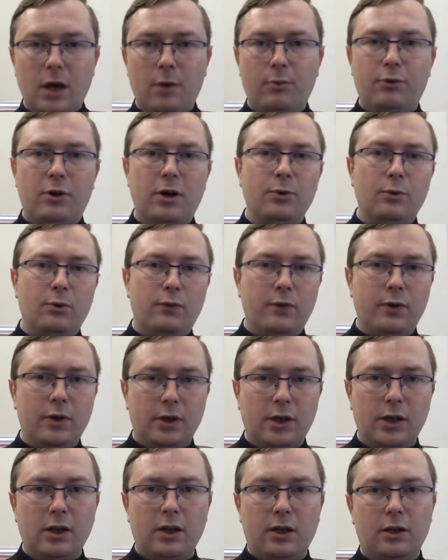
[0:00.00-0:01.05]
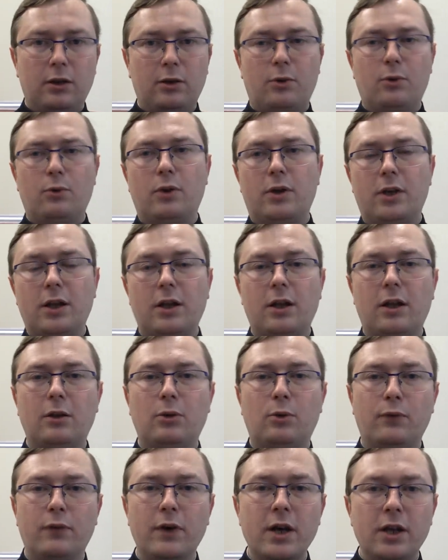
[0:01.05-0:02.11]
kapłanów, hierarchów,
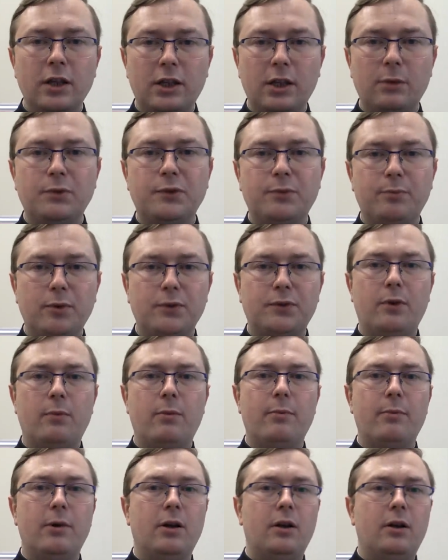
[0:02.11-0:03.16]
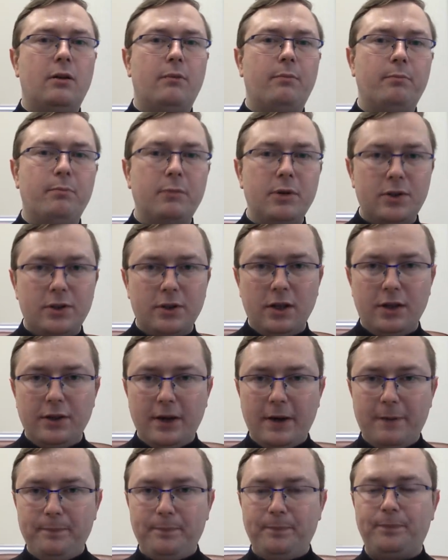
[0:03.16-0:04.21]
hierarchów tym sposobem
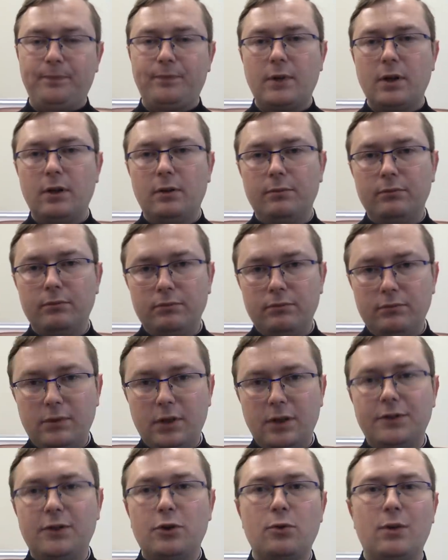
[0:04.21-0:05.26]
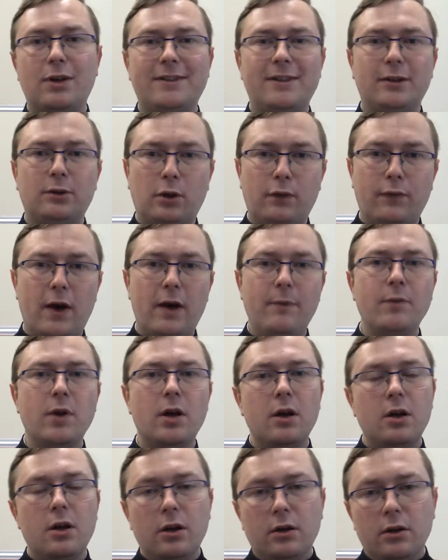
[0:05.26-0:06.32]
myślenia. Ta sytuacja trwa.
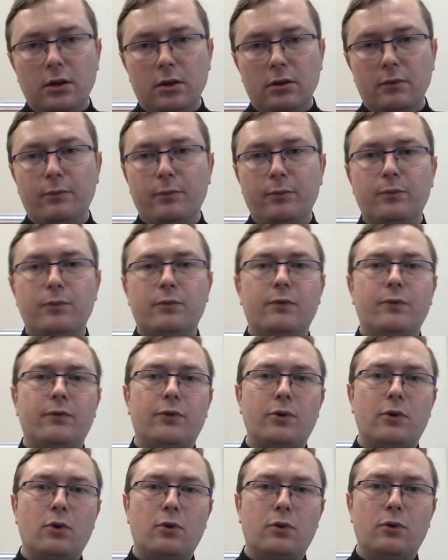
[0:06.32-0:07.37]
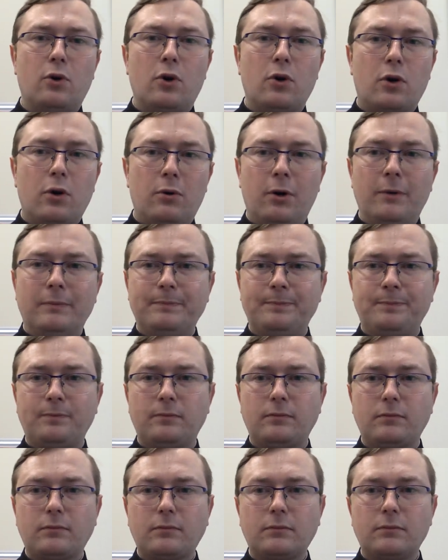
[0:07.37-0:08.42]
W około
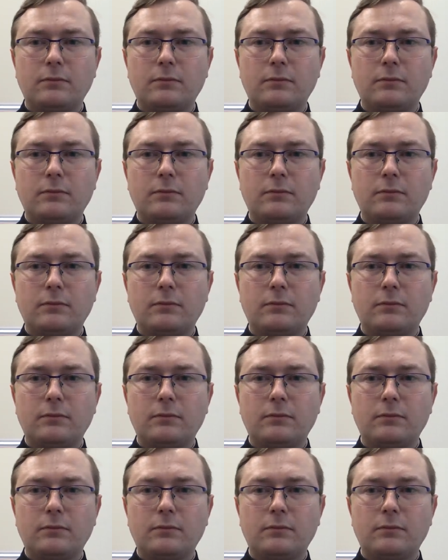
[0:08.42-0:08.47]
